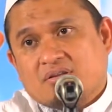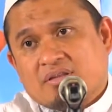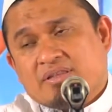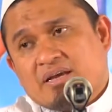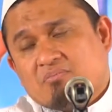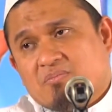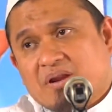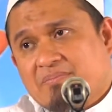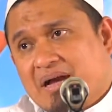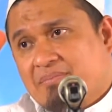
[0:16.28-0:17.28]
tentang
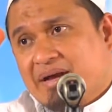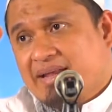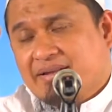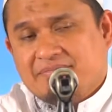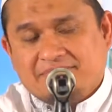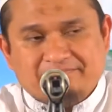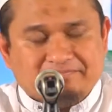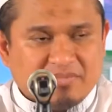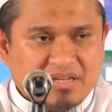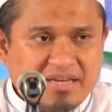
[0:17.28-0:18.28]
beberapa amalan
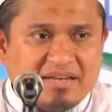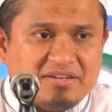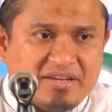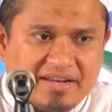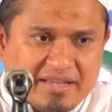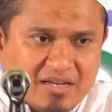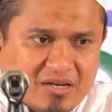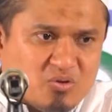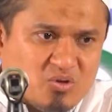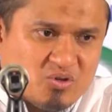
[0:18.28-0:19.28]
yang
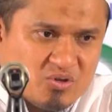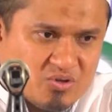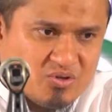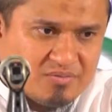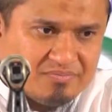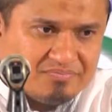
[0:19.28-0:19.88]
disyariatkan khusus